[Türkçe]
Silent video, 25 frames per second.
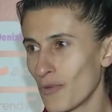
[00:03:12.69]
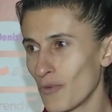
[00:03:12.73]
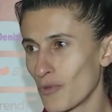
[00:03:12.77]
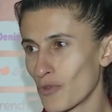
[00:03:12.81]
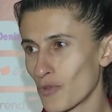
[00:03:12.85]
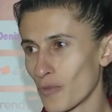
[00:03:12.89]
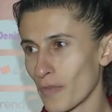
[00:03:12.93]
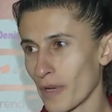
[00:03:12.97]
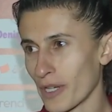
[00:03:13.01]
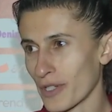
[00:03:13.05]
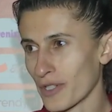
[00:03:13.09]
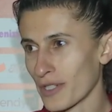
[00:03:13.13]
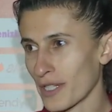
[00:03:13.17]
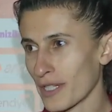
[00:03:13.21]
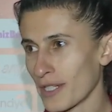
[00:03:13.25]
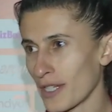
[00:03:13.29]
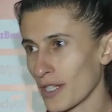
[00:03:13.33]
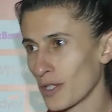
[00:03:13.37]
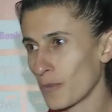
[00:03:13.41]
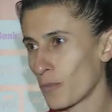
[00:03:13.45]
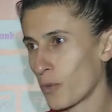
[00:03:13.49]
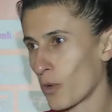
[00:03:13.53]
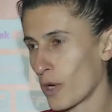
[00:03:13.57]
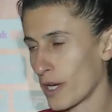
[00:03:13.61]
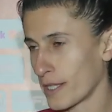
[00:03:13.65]
3 maçta
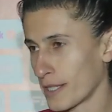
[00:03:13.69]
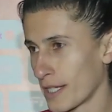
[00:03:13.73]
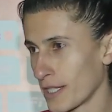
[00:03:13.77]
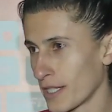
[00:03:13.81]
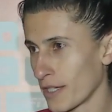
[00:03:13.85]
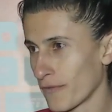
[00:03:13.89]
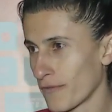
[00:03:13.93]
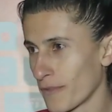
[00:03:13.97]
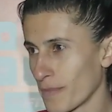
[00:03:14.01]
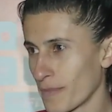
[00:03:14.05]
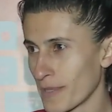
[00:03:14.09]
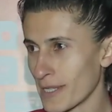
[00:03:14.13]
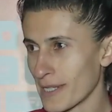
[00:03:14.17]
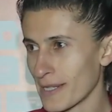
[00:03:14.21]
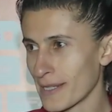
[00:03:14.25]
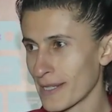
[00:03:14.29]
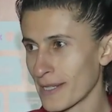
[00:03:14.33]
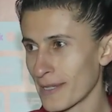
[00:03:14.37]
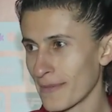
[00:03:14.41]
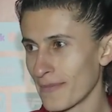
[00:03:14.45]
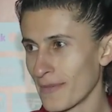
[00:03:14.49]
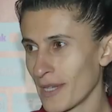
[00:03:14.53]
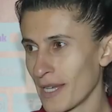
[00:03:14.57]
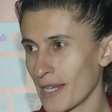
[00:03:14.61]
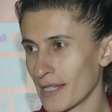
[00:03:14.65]
7 puan
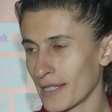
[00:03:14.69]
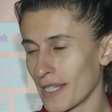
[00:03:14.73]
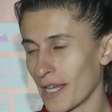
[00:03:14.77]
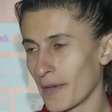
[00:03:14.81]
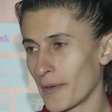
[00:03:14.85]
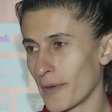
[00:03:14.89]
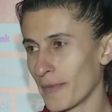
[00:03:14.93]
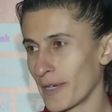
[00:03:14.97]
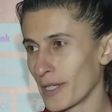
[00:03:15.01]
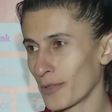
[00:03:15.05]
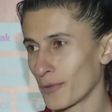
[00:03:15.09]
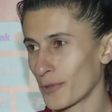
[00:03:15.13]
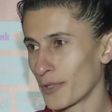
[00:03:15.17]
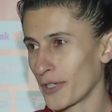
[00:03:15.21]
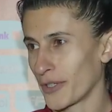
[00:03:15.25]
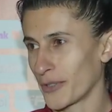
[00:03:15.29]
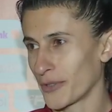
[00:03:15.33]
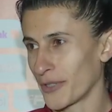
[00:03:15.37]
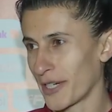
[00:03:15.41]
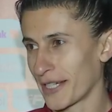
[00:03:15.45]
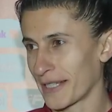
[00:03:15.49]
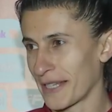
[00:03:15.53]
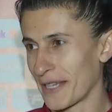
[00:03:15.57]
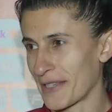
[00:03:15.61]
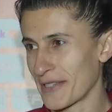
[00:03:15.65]
hedefimiz. Tamamen
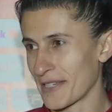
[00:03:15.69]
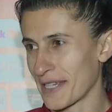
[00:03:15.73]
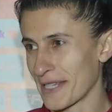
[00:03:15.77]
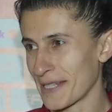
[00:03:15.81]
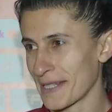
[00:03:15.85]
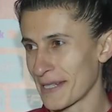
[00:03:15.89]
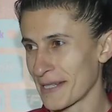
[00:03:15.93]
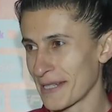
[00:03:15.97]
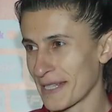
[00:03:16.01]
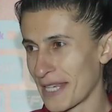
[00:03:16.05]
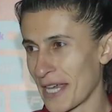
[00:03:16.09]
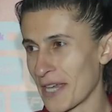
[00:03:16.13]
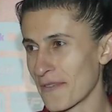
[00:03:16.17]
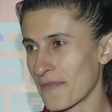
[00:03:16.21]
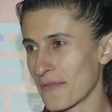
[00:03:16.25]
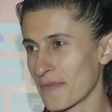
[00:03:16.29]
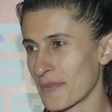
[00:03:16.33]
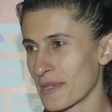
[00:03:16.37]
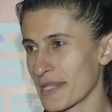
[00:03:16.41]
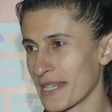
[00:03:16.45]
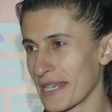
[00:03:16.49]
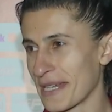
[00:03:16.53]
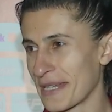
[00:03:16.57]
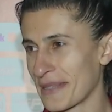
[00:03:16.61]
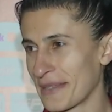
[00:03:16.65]
oraya odaklanacağız.
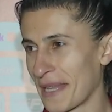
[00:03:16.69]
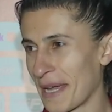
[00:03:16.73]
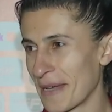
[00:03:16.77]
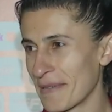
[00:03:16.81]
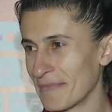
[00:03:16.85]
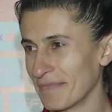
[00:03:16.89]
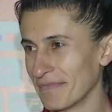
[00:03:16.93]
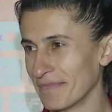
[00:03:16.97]
Keyfimiz yerinde.